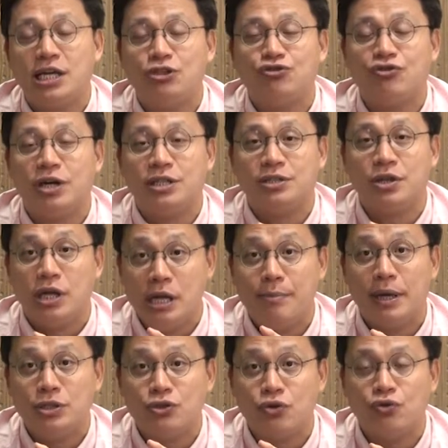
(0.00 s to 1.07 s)
차릴 수가 있어요.
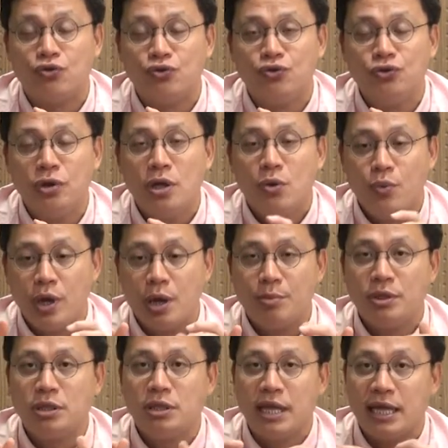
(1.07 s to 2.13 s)
일반적으로.
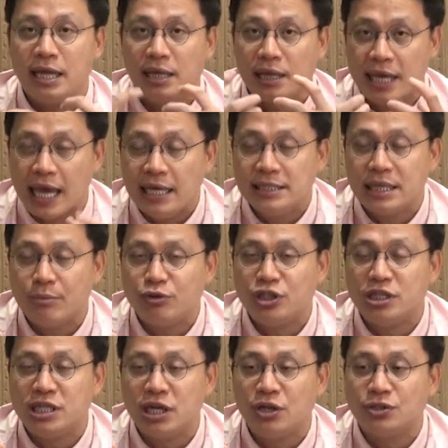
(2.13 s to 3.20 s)
왜냐면은 내 개인
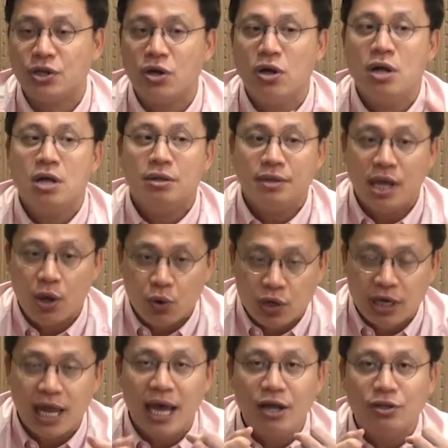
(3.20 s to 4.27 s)
사무실을 차려서 내
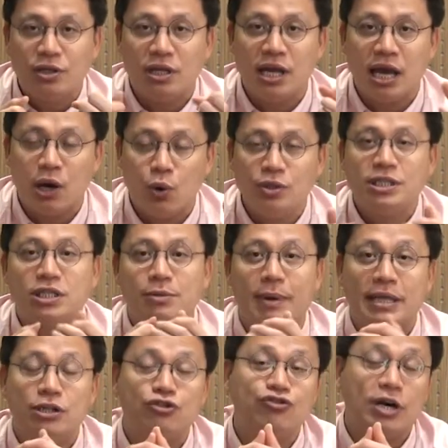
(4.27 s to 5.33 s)
클라이언트를 내가 혼자서
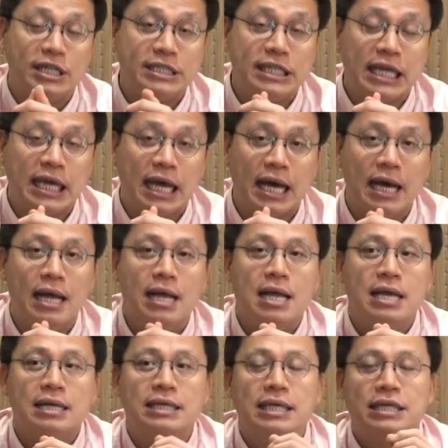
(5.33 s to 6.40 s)
받을 수가 있으니까.
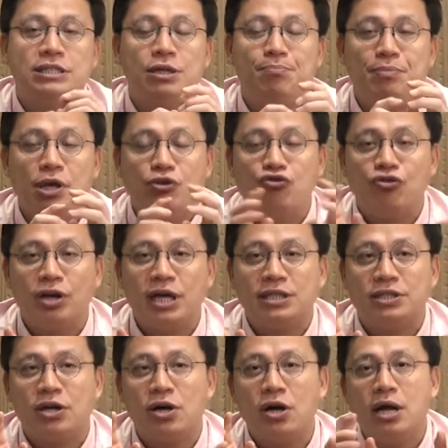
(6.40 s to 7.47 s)
그래서
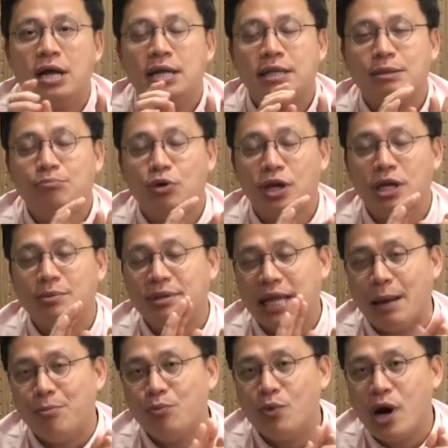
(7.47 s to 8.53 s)
미국에서 뭐 예를 들면
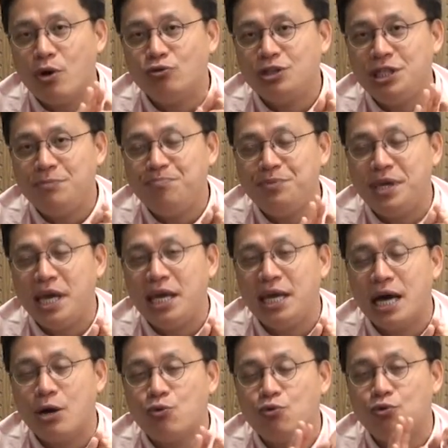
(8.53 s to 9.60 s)
남광호
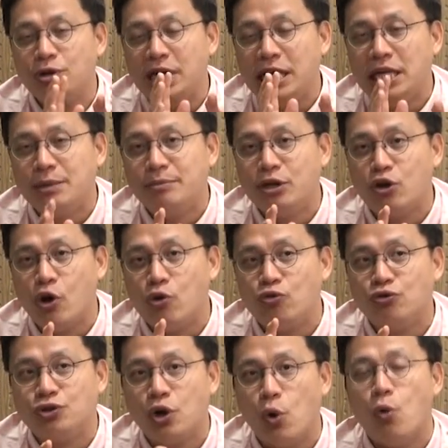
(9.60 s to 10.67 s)
CP라고 이름을
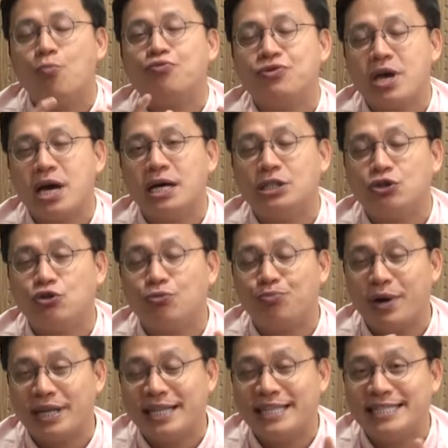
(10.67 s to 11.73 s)
걸고서 오픈해가지고
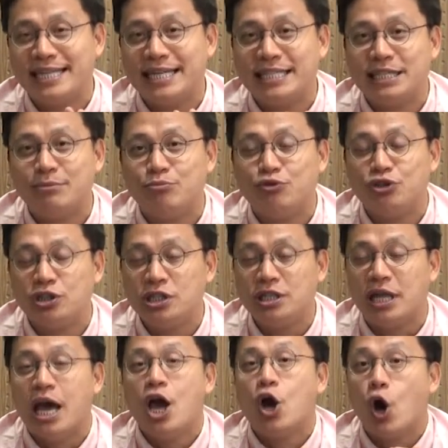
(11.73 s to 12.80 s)
프랙티스 하시는
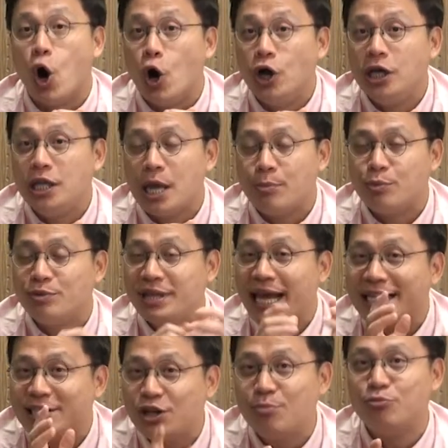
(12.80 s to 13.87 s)
분들은 거의 대부분
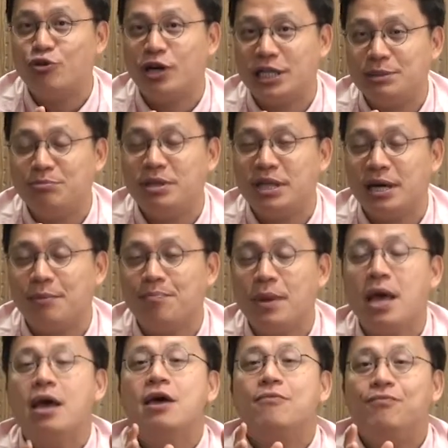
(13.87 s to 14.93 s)
텍스 업무를 하십니다.
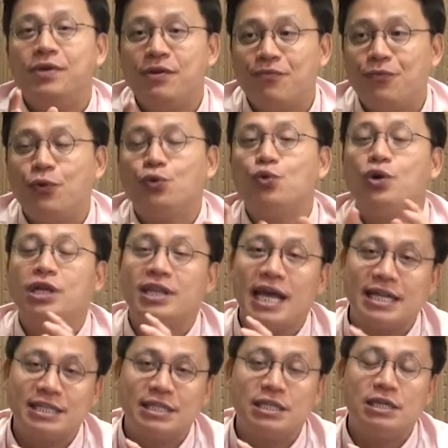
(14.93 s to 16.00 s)
비포도 이
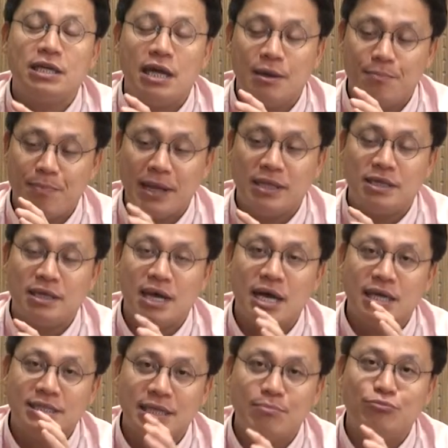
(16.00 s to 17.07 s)
텍스
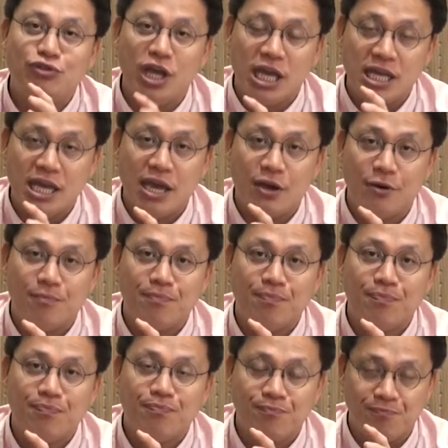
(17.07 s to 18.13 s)
파트가 3분의 1이에요.
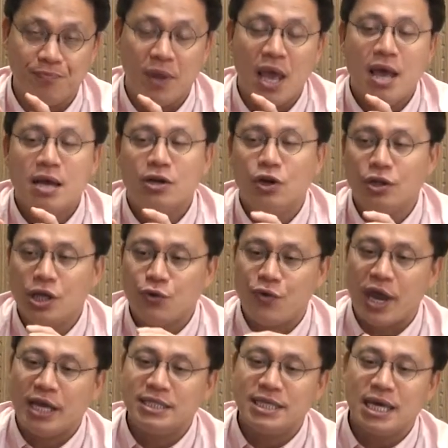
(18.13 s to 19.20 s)
음. 그런데
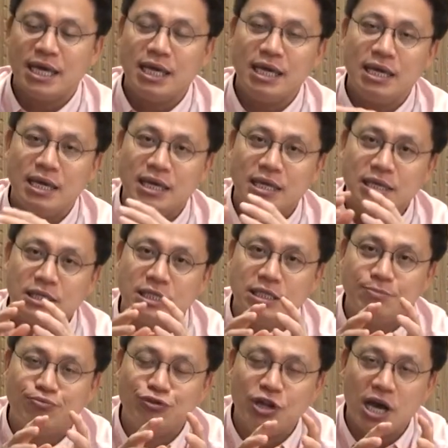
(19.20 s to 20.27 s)
굉장히
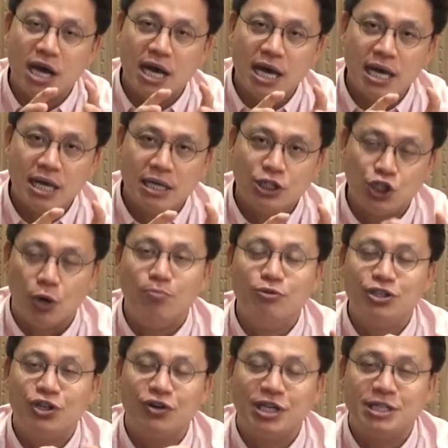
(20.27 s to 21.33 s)
그 분야가
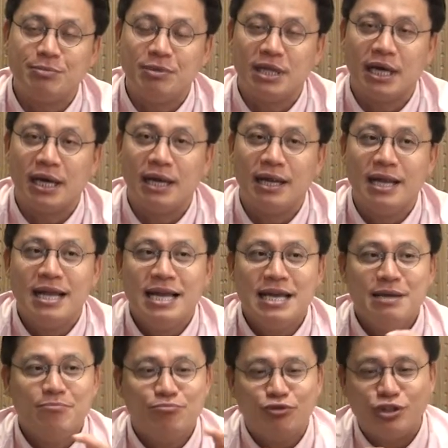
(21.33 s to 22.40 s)
전문성이 있습니다.
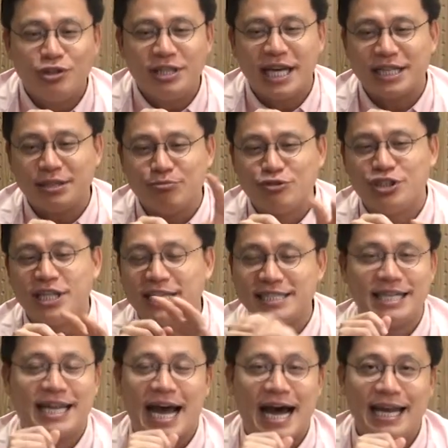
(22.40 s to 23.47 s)
무슨 텍스 무슨
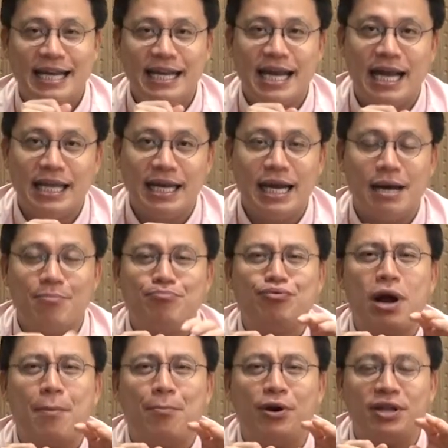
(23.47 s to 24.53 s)
텍스를 다 하는 게 아니라
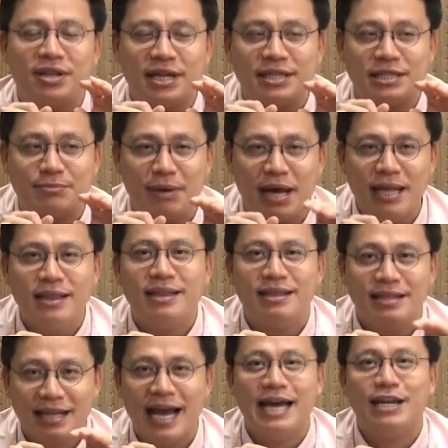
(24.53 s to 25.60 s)
프로퍼리
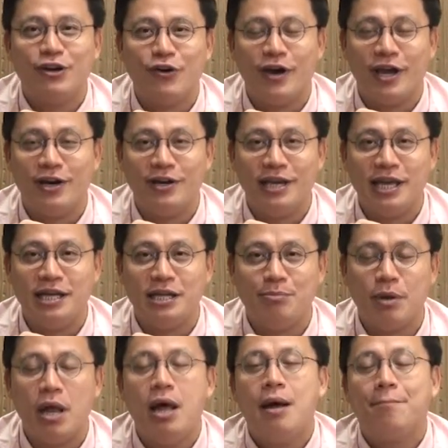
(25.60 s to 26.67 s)
텍스만 하는 거예요. 예를
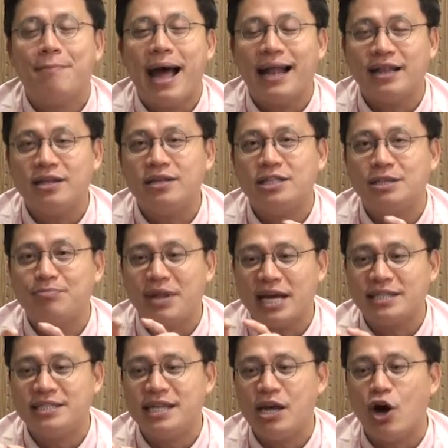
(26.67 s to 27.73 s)
들면 파트너십
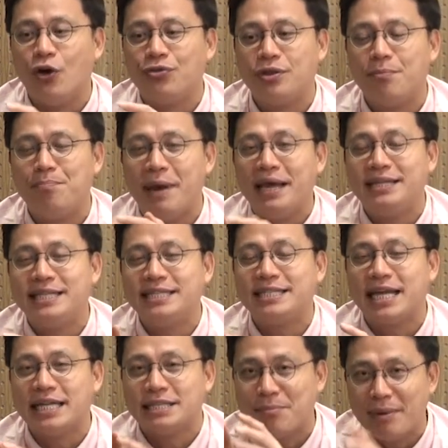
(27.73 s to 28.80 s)
텍스의 어떤
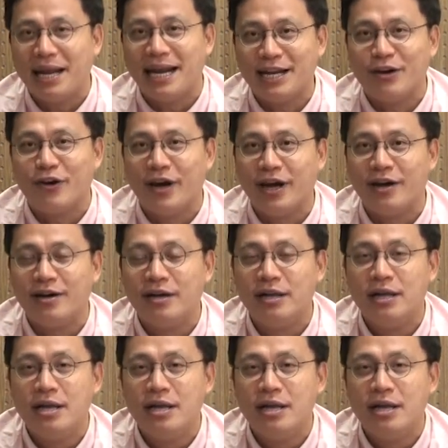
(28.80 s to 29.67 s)
베이시스 계산만 하는 거예요.